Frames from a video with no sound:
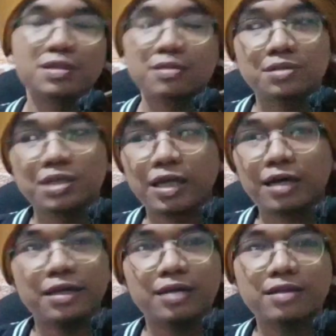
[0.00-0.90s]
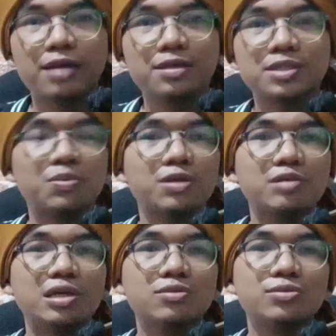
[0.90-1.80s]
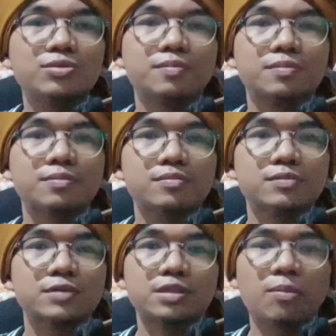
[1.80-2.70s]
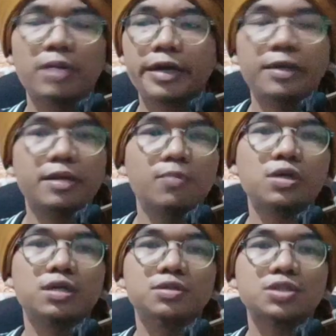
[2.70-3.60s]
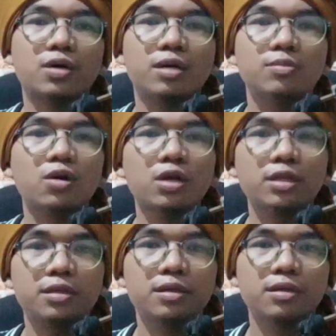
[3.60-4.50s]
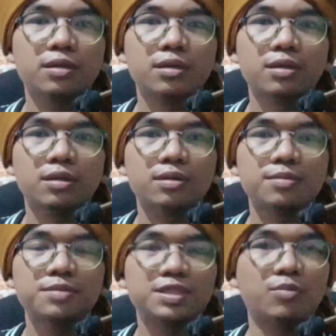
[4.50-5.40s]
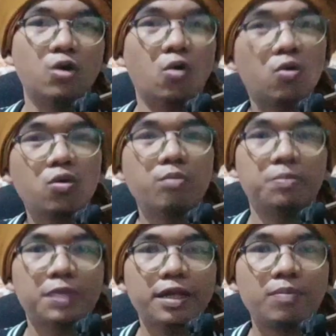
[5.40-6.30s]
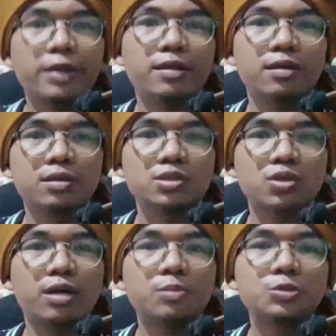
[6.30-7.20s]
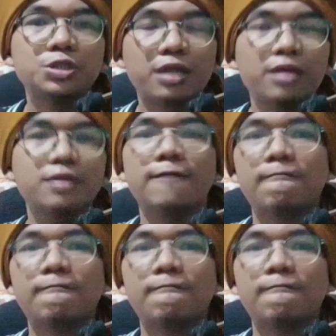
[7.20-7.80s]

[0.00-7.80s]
Jika kenyataannya seperti itu, bagaimana mungkin seorang mukallid bisa menghukumi pendapat seorang mujtahid